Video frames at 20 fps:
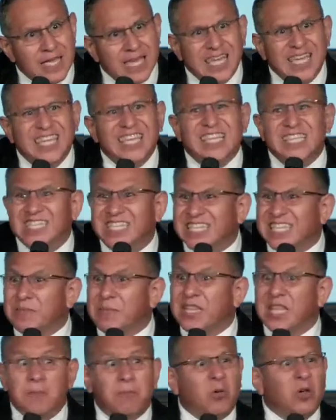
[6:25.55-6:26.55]
y encima,
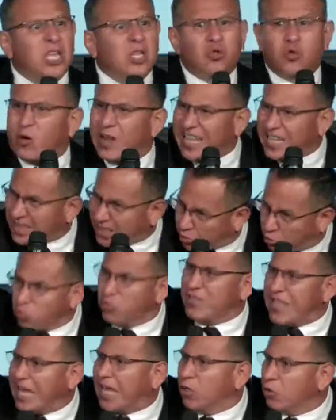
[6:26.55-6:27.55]
después de toda la
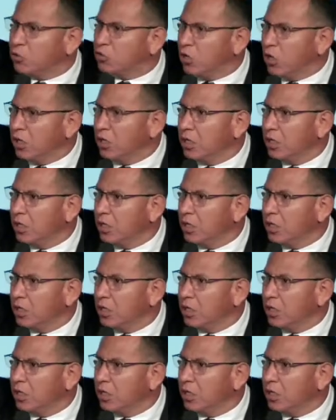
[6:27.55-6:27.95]
tunda que nos dio,